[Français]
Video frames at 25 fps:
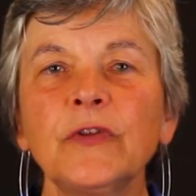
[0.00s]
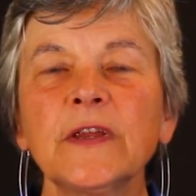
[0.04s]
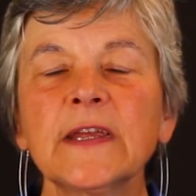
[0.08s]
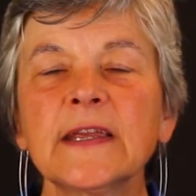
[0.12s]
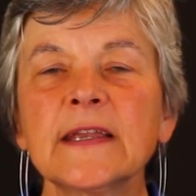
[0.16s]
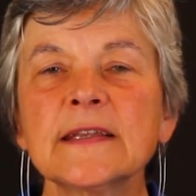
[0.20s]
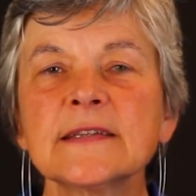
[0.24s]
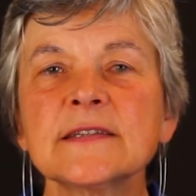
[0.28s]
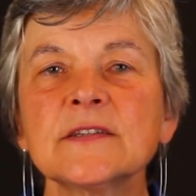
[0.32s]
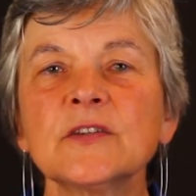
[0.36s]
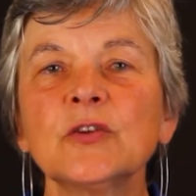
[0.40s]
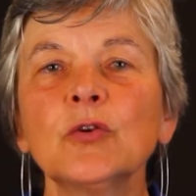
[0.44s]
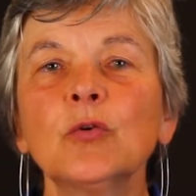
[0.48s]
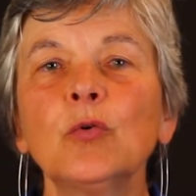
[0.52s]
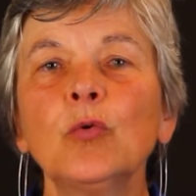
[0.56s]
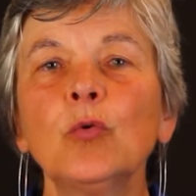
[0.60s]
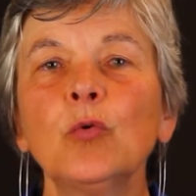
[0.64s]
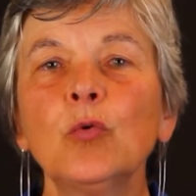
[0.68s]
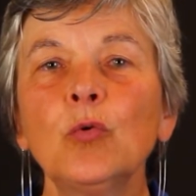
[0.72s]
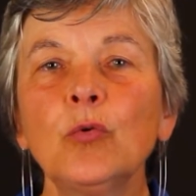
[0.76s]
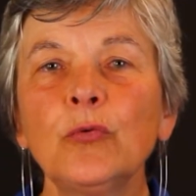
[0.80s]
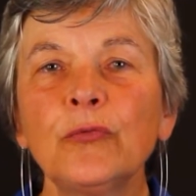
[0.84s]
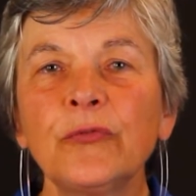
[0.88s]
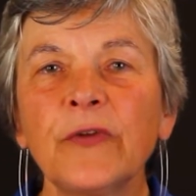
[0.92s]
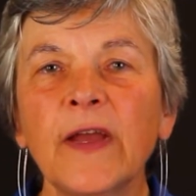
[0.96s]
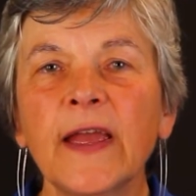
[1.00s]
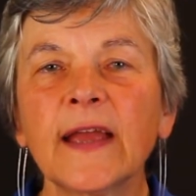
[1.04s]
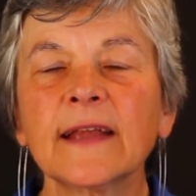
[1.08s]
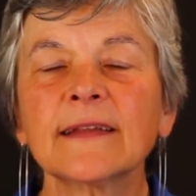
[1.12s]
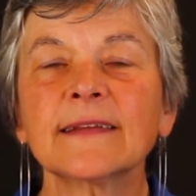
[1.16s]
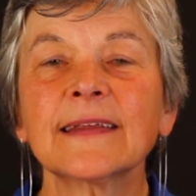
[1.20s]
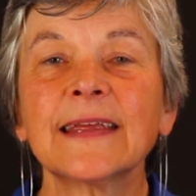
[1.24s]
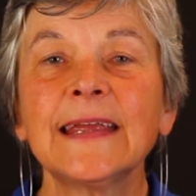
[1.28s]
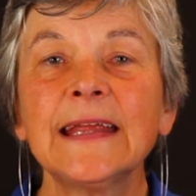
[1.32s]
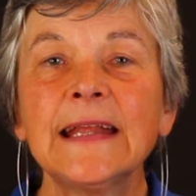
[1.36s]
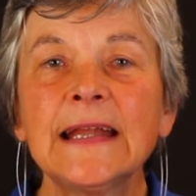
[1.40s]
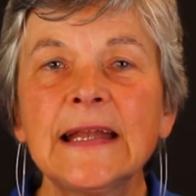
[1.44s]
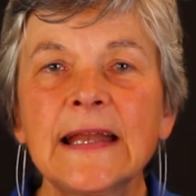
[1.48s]
des questions
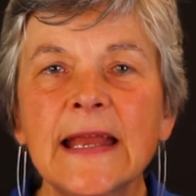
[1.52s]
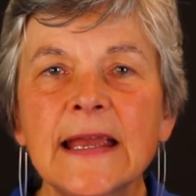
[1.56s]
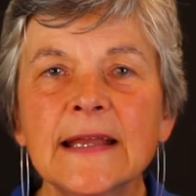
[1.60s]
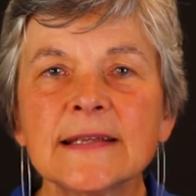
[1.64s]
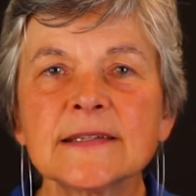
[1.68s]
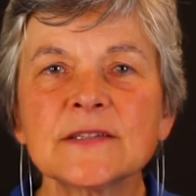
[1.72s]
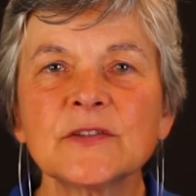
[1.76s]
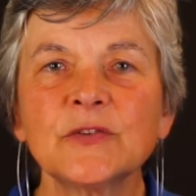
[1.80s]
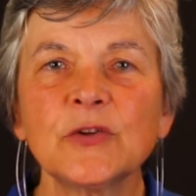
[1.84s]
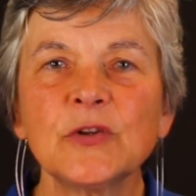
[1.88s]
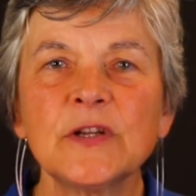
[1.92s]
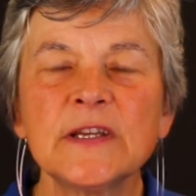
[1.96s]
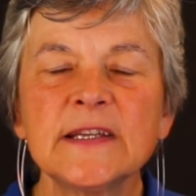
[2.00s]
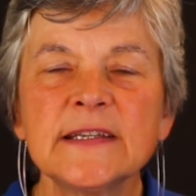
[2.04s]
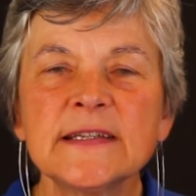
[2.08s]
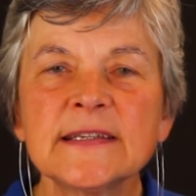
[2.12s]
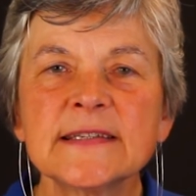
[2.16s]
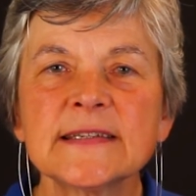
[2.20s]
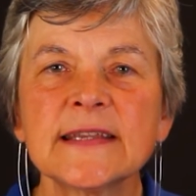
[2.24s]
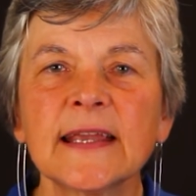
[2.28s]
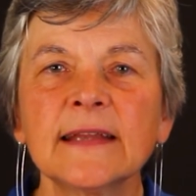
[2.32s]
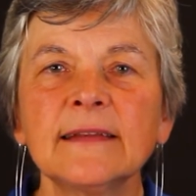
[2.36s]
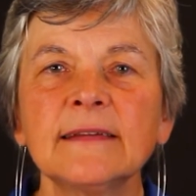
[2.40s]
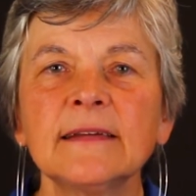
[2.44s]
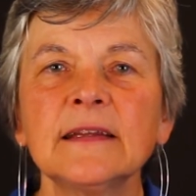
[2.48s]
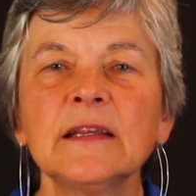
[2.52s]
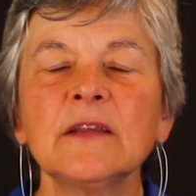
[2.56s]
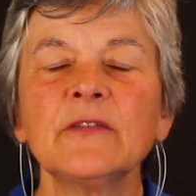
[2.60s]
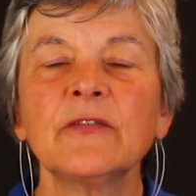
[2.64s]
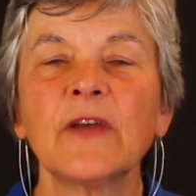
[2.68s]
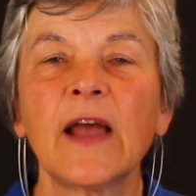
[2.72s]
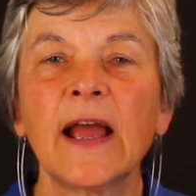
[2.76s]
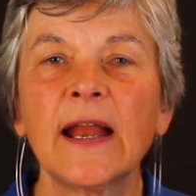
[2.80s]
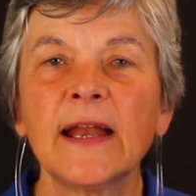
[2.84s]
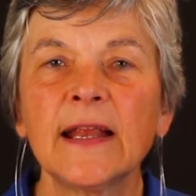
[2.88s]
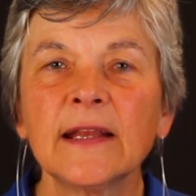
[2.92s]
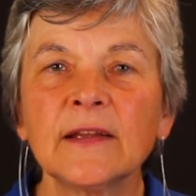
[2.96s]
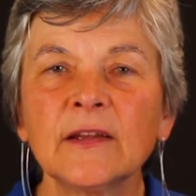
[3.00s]
ouvertes qui laissent de
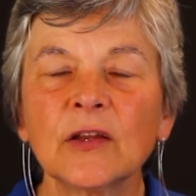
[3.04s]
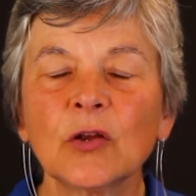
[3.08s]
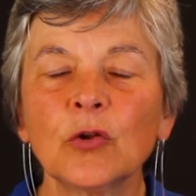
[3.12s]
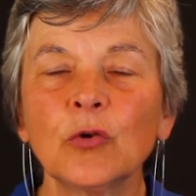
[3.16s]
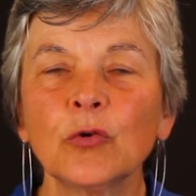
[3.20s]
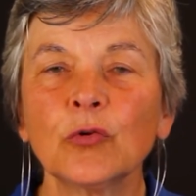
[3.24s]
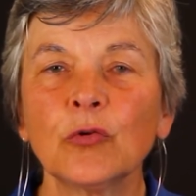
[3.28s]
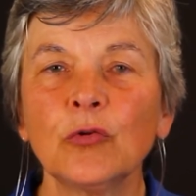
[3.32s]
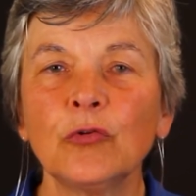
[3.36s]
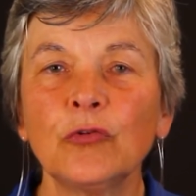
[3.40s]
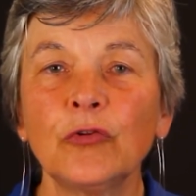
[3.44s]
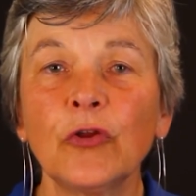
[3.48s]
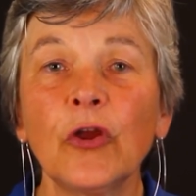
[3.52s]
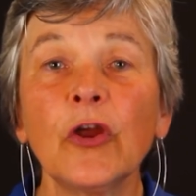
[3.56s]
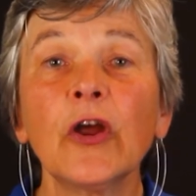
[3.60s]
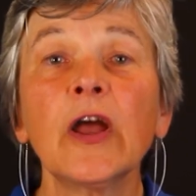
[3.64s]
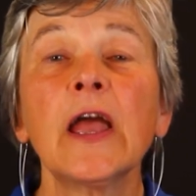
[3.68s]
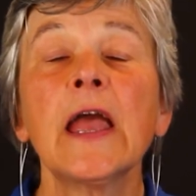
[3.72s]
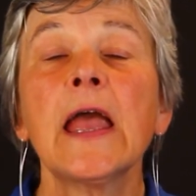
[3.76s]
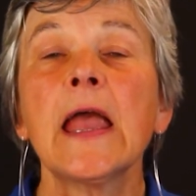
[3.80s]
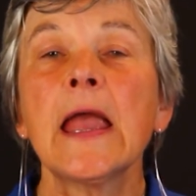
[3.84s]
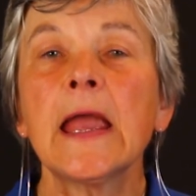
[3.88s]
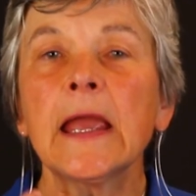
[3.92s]
l'initiative à l'interlocuteur